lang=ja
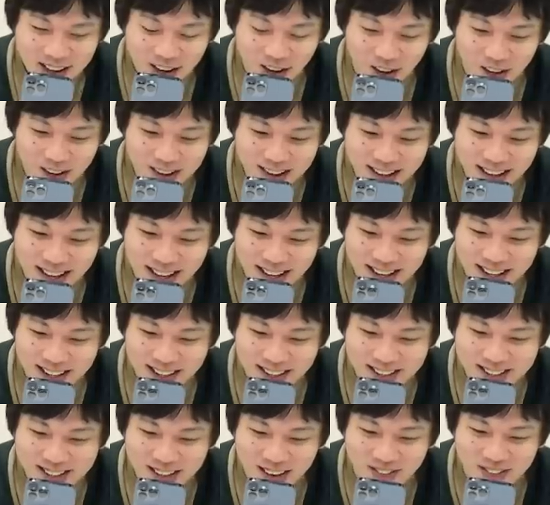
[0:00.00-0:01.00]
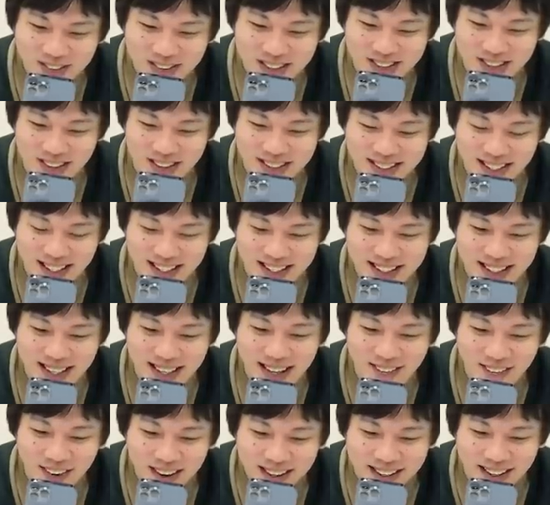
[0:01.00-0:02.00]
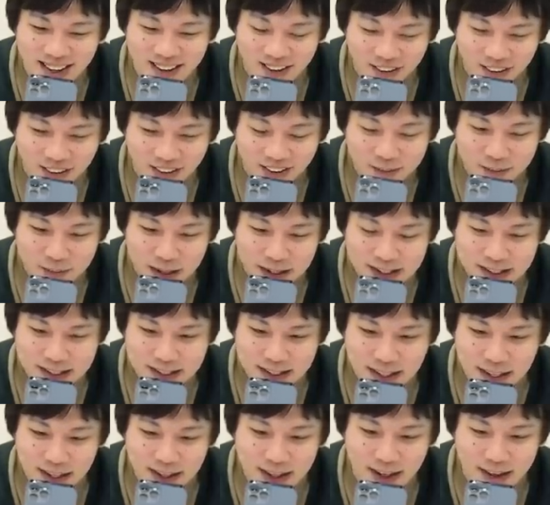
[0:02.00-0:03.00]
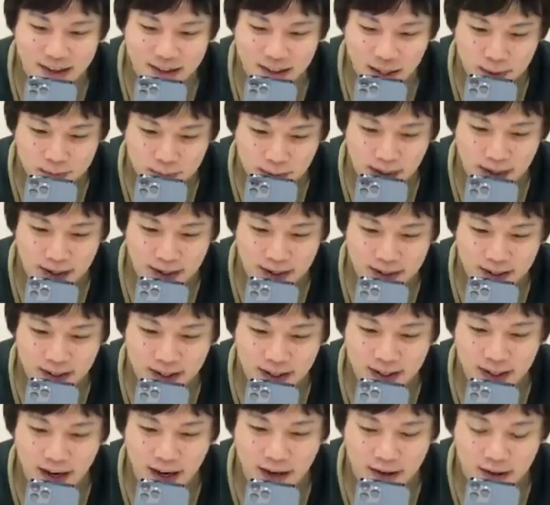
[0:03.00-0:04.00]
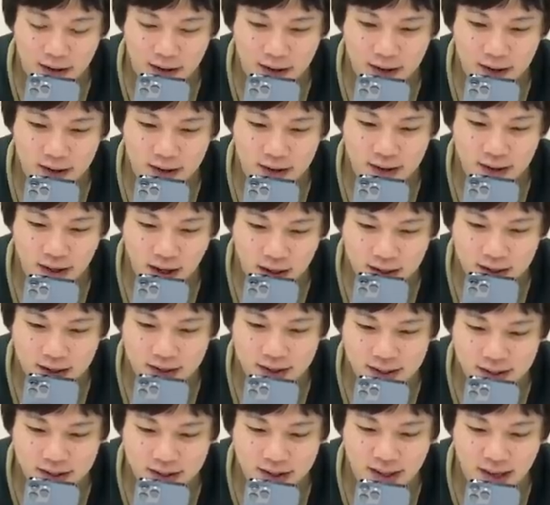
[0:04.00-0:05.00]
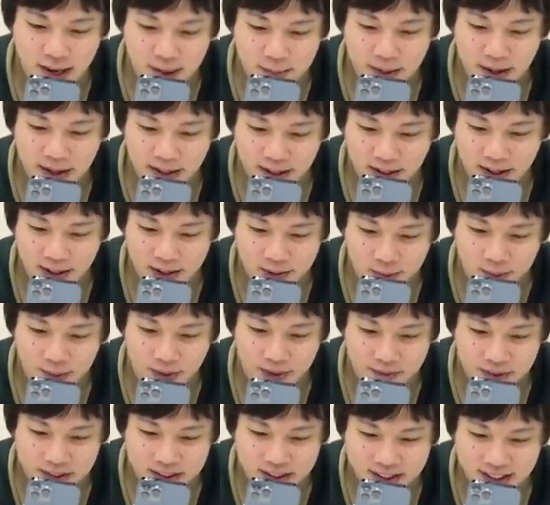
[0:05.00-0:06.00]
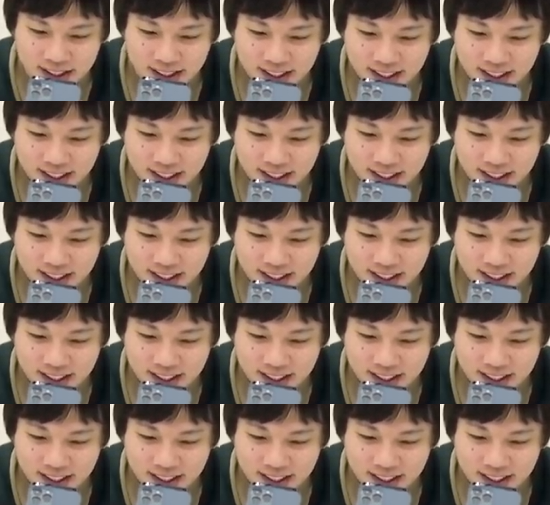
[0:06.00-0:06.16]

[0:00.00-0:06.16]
情ブーストは絶対やばいだろ。間違いなくやばい。言い切れる。うん、確実にやばいからだと思います。